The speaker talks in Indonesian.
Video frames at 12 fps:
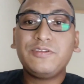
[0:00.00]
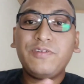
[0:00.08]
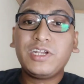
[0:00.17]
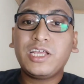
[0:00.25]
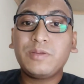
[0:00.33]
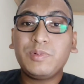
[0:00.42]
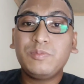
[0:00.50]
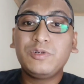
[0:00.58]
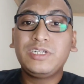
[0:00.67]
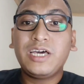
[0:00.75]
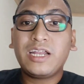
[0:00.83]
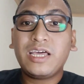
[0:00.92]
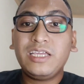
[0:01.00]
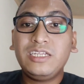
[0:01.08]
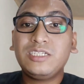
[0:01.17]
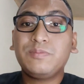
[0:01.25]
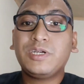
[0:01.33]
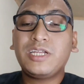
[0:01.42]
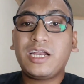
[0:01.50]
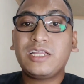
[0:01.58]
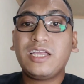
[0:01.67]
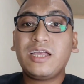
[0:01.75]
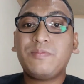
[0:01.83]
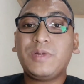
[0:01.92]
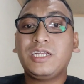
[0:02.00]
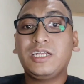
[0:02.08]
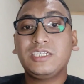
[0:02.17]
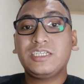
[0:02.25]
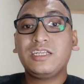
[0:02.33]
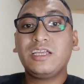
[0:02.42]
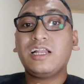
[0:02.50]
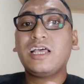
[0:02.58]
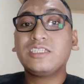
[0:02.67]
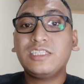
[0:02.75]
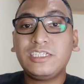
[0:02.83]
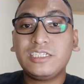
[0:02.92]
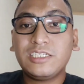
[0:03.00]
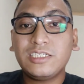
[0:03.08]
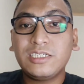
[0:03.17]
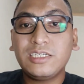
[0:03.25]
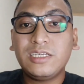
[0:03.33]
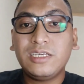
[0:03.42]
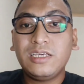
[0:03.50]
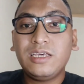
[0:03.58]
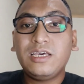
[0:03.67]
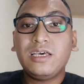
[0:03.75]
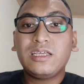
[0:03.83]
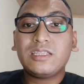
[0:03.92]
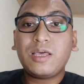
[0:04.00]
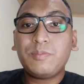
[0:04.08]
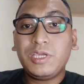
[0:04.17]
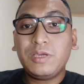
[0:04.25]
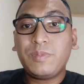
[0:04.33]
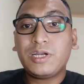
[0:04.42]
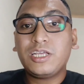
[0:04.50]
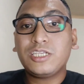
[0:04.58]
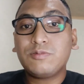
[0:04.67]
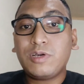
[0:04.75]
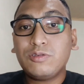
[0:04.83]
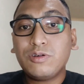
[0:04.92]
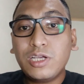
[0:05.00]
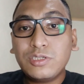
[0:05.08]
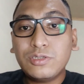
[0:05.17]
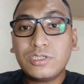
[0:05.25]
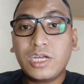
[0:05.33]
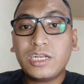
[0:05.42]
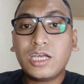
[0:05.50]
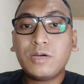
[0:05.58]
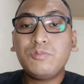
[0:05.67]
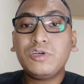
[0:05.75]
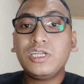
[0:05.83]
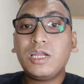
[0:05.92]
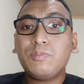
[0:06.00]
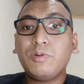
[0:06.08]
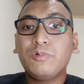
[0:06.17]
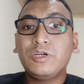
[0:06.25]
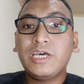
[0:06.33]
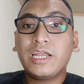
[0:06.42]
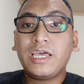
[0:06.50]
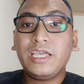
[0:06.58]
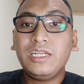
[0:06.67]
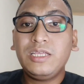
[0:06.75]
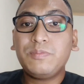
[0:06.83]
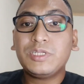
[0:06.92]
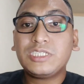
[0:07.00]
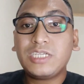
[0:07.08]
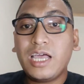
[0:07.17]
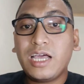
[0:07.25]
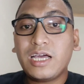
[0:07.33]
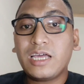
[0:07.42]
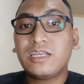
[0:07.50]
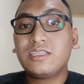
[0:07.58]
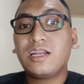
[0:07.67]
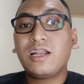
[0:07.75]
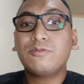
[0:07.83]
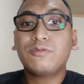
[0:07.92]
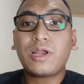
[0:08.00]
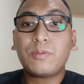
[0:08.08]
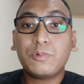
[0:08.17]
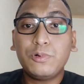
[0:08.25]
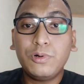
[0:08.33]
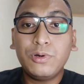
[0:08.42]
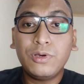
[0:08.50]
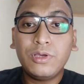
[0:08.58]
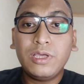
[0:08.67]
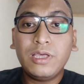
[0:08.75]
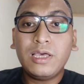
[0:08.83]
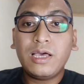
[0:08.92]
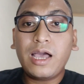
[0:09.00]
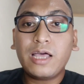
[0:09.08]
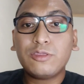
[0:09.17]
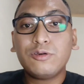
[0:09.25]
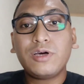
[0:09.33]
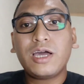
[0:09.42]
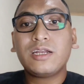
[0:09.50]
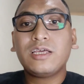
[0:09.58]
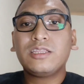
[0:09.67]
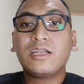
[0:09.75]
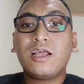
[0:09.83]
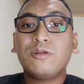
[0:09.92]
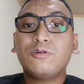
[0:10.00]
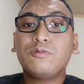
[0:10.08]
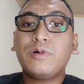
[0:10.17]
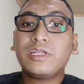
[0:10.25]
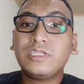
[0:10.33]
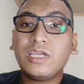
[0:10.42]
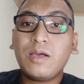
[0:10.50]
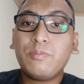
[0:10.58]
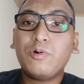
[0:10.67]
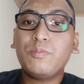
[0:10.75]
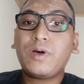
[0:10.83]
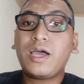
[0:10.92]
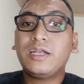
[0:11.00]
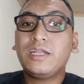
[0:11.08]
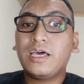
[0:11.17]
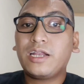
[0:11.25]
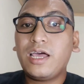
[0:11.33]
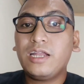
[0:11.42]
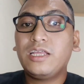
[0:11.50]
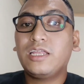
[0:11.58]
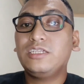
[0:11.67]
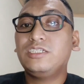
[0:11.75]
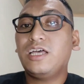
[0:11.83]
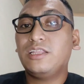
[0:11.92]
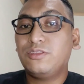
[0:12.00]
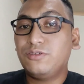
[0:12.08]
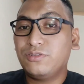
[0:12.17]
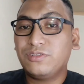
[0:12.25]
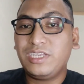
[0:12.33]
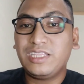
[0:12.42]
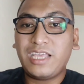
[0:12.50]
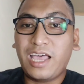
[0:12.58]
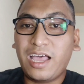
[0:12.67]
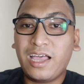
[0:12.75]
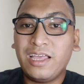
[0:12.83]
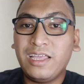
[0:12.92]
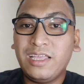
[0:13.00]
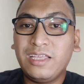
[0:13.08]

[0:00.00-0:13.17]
Sifat dari pembuluh darah ini sebenarnya pada dasarnya elastis. Tapi pada suatu kasus ada kemungkinan pembuluh darah ini pecah karena terlalu rapuh atau karena terlalu kuatnya pompaan darah dari jantung kita